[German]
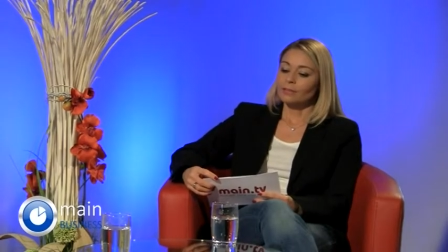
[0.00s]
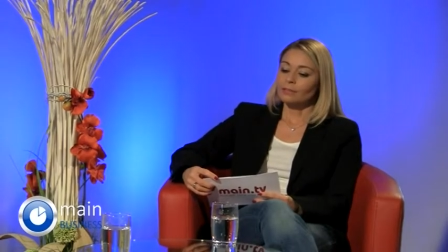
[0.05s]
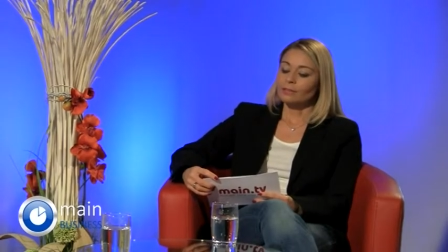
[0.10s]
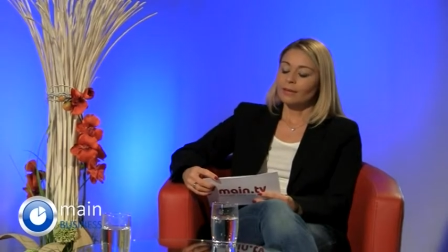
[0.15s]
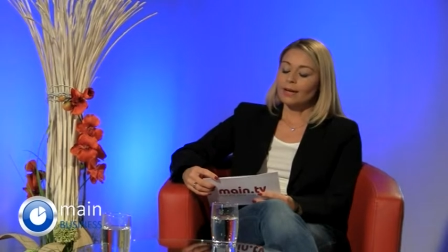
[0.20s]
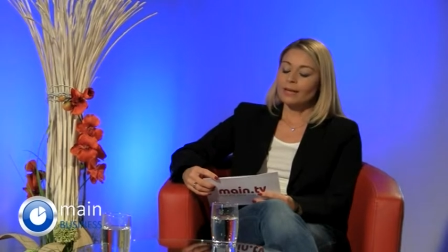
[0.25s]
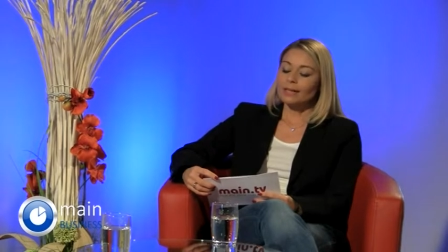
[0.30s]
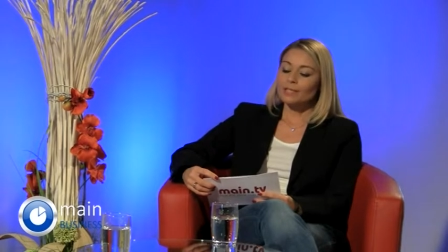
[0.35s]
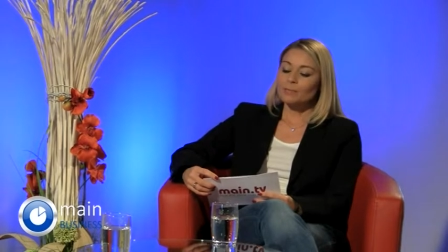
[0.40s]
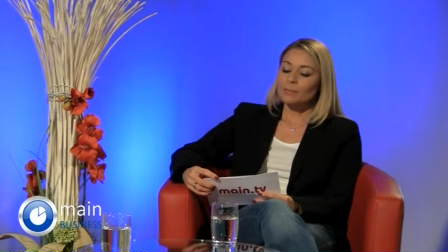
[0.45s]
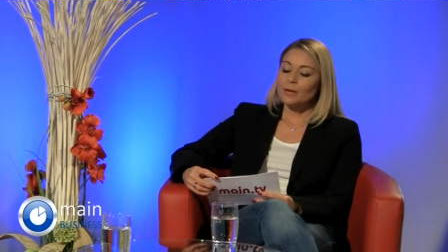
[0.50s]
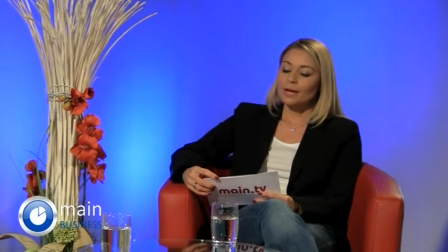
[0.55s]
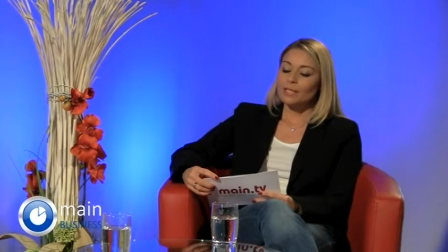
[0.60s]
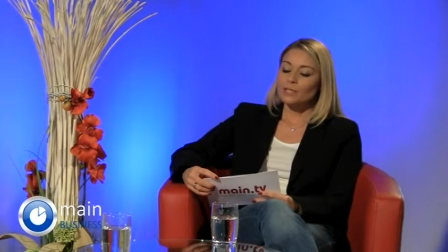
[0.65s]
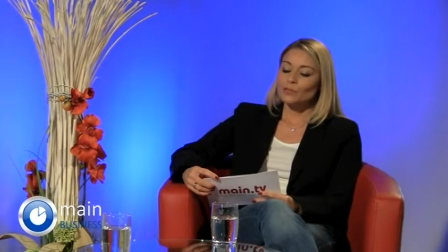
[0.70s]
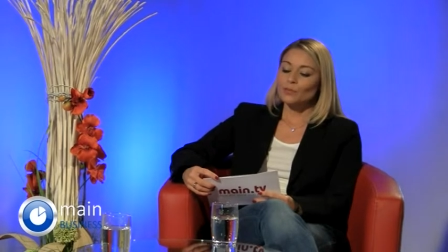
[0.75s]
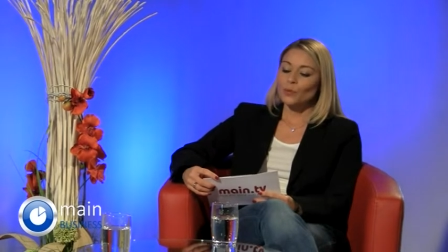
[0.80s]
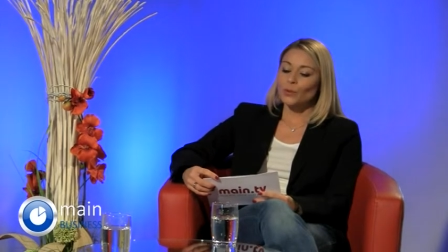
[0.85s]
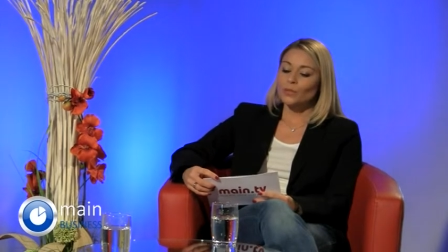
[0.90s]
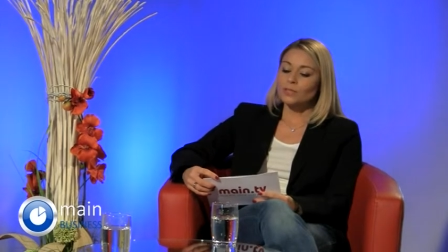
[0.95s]
Ich frage jetzt mal
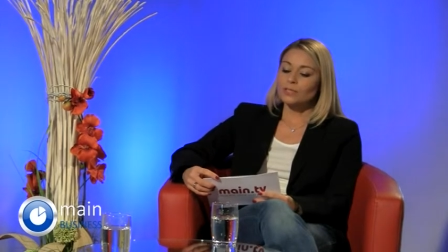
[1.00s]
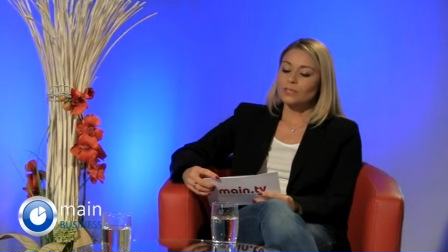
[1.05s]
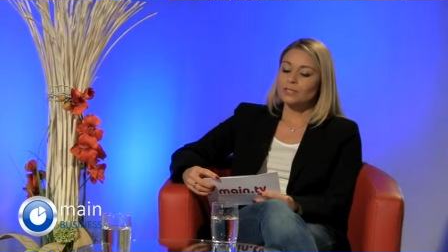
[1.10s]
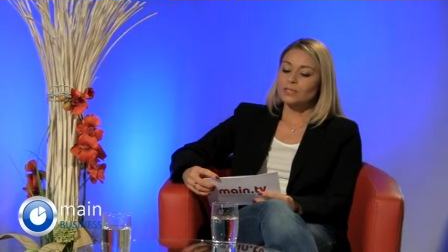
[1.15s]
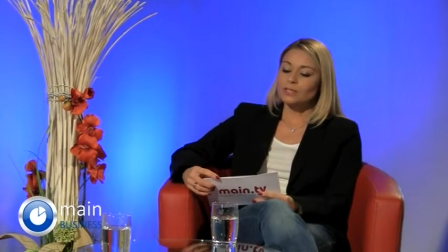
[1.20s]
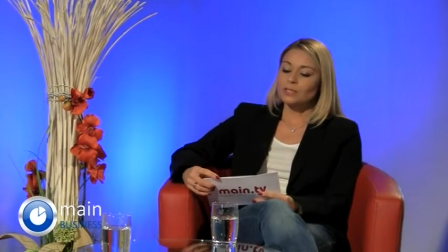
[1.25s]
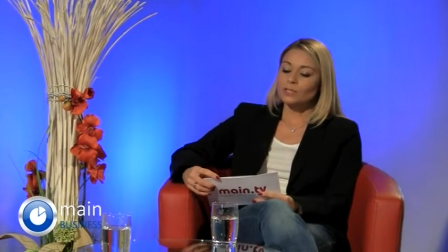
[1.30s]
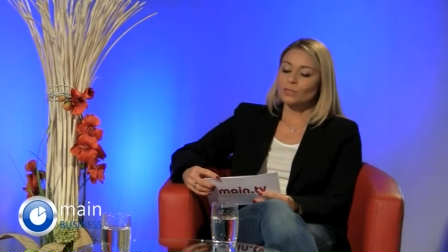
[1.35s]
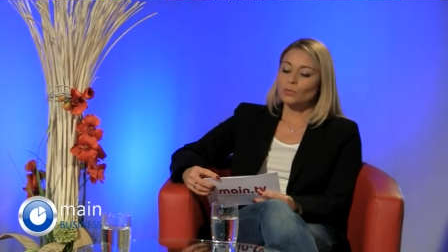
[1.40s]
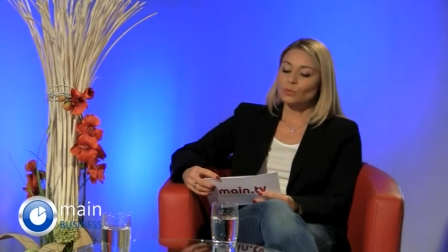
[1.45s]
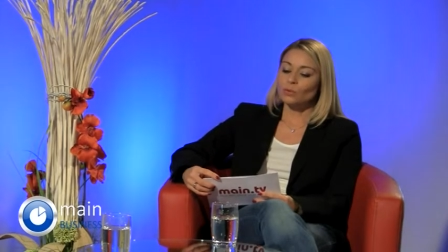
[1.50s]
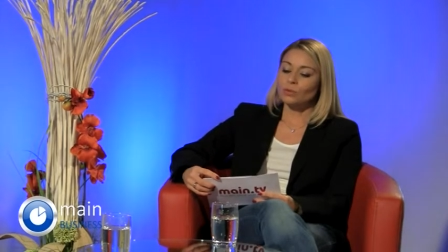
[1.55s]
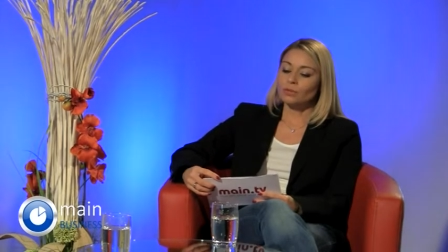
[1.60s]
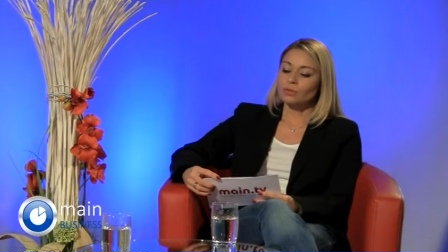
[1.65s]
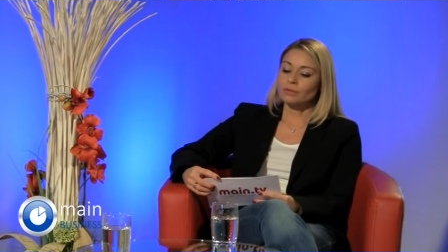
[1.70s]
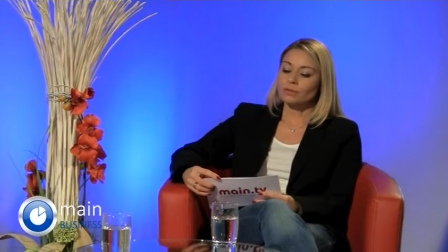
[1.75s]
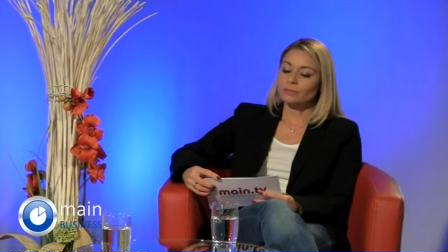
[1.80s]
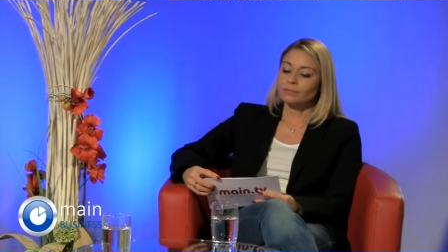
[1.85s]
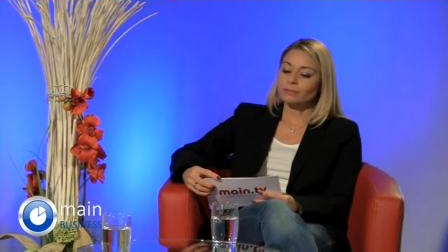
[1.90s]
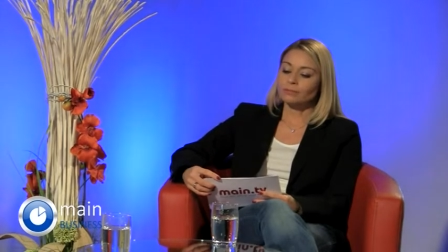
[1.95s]
ganz vorsichtig so
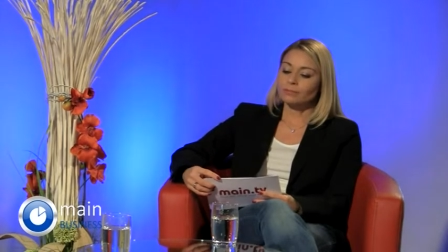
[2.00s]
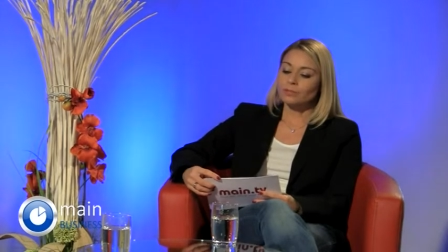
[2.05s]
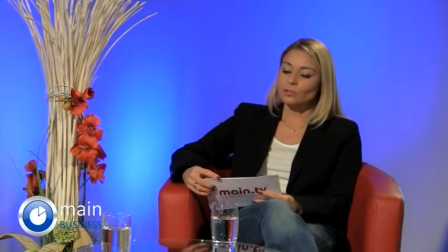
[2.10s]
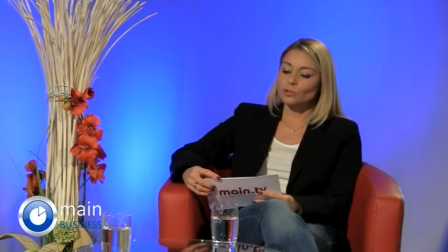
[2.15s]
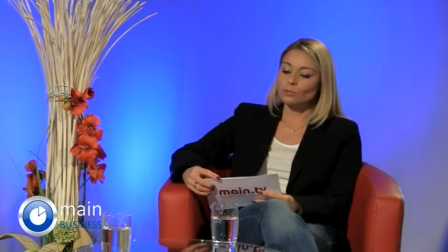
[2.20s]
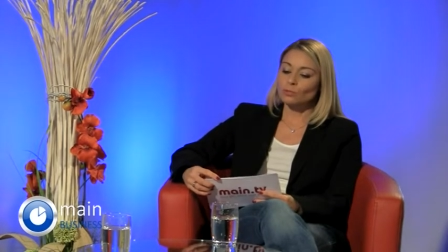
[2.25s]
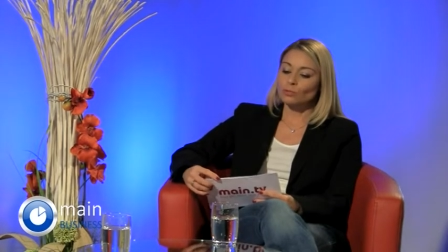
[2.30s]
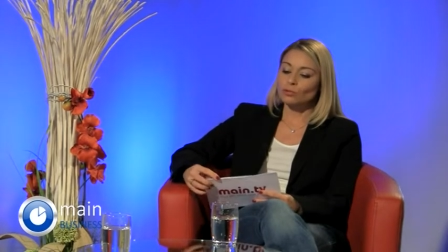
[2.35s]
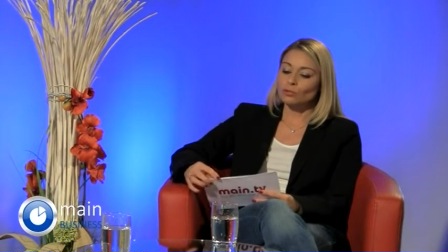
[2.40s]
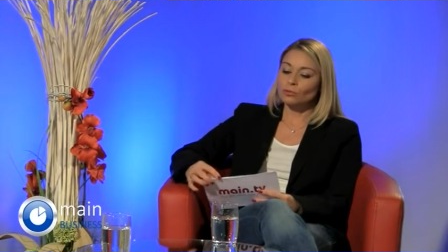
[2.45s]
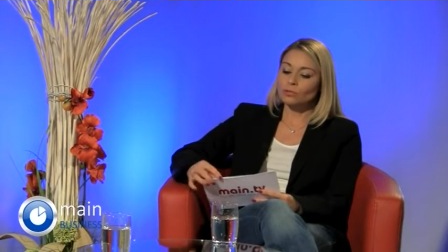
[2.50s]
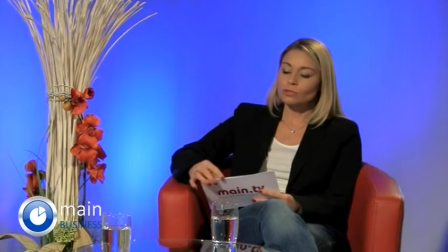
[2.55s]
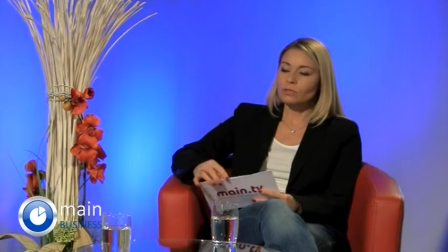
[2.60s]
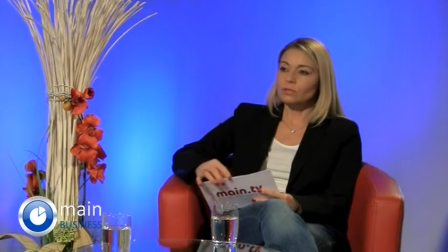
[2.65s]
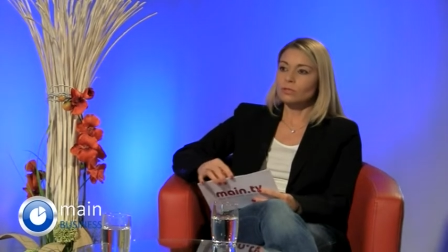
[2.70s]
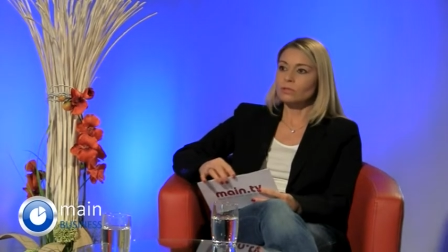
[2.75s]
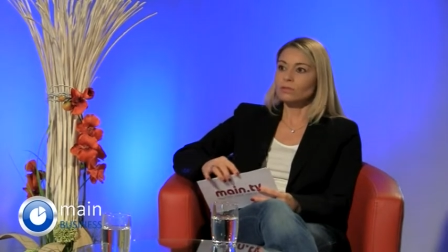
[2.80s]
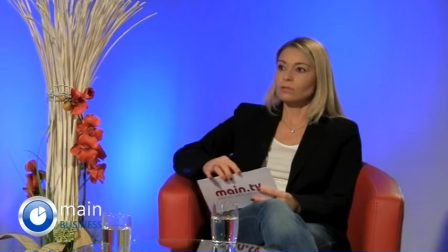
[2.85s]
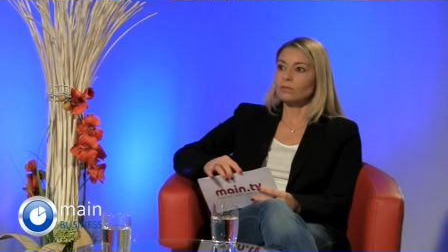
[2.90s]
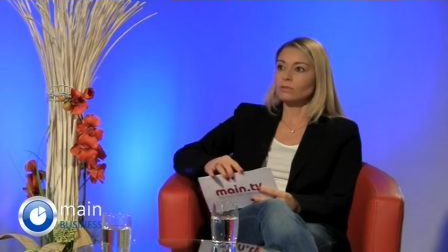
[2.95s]
ähm, zum
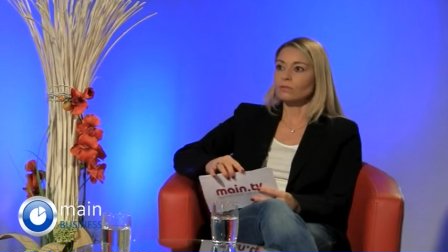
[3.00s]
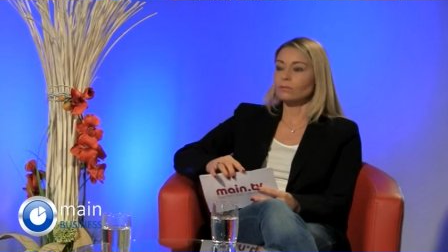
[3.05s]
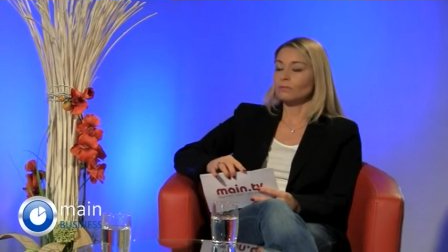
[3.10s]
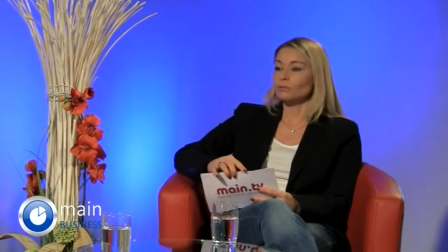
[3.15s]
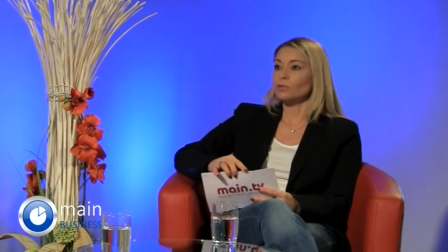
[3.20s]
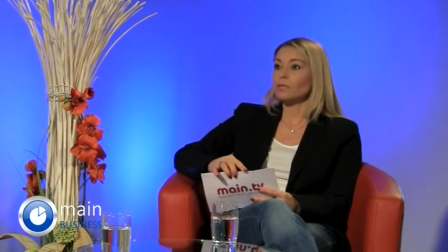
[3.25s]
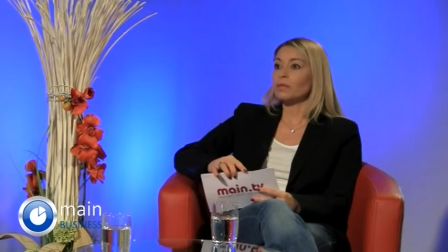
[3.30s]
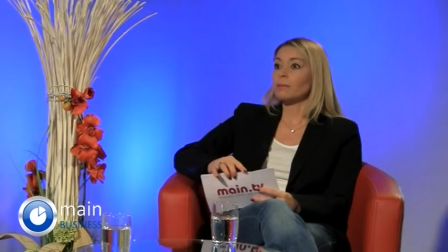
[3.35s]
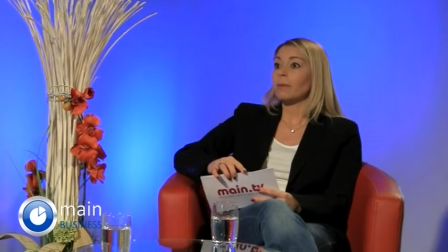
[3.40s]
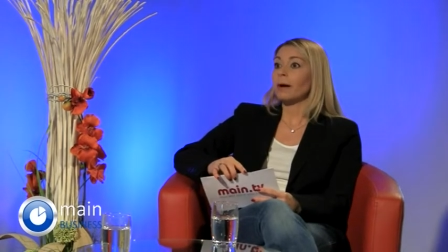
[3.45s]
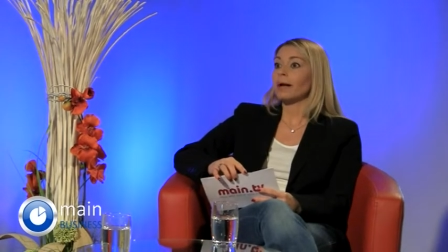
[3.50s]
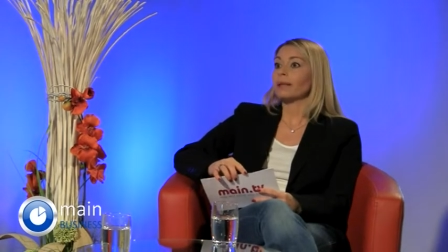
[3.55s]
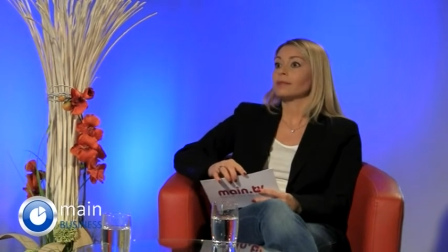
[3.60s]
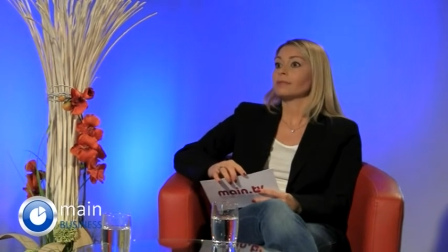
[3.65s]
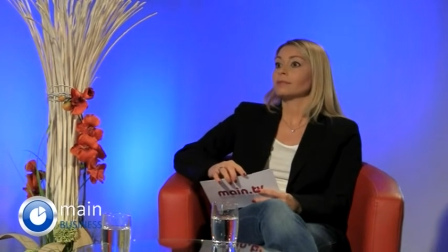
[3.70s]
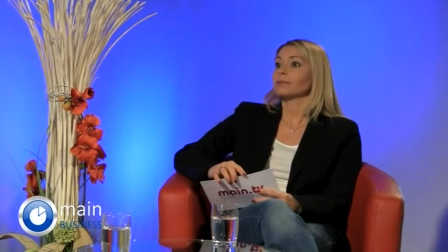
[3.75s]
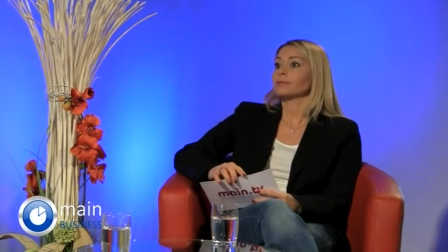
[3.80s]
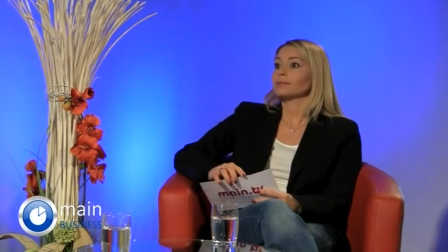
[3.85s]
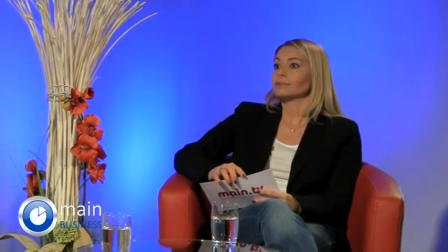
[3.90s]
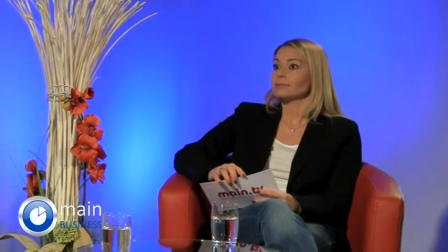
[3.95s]
Schutz für den
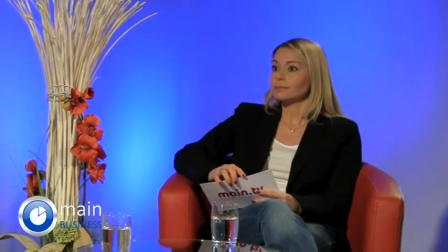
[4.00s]
Mann.